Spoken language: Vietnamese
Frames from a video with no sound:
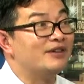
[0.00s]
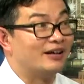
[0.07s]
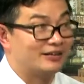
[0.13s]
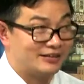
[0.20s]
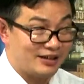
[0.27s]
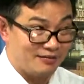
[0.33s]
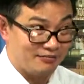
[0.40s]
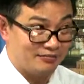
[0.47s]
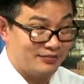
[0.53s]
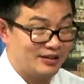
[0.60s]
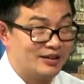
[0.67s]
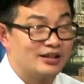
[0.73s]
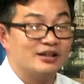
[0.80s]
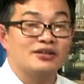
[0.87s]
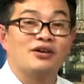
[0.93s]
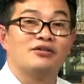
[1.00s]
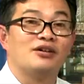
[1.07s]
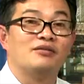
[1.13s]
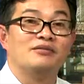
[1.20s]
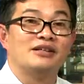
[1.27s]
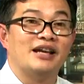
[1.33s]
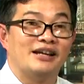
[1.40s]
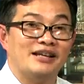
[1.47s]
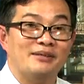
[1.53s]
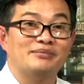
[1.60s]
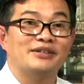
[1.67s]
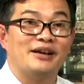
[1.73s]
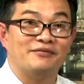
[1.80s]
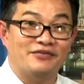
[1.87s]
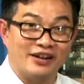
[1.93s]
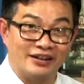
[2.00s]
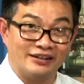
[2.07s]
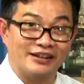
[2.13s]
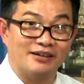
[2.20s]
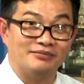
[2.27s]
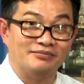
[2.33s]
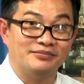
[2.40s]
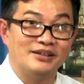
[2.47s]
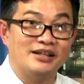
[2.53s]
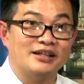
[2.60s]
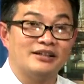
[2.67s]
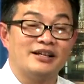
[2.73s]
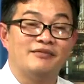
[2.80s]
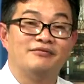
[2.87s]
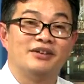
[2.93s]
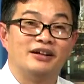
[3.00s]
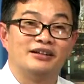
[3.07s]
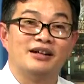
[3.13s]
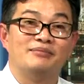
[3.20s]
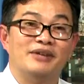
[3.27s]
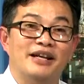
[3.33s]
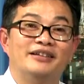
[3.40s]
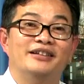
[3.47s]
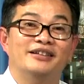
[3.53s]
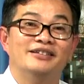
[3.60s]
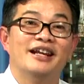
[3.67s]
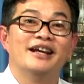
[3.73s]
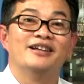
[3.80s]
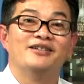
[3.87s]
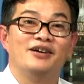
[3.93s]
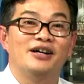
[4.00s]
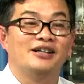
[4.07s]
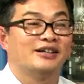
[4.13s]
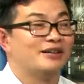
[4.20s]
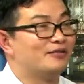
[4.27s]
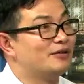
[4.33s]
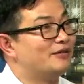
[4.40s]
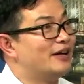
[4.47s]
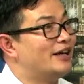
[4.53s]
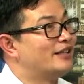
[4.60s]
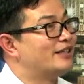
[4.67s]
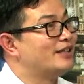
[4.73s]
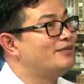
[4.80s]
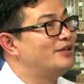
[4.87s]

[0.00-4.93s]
trăm ờ. tôi không bao giờ dám trăm phần trăm trăm phần trăm để thượng đế nói nghe quý vị rồi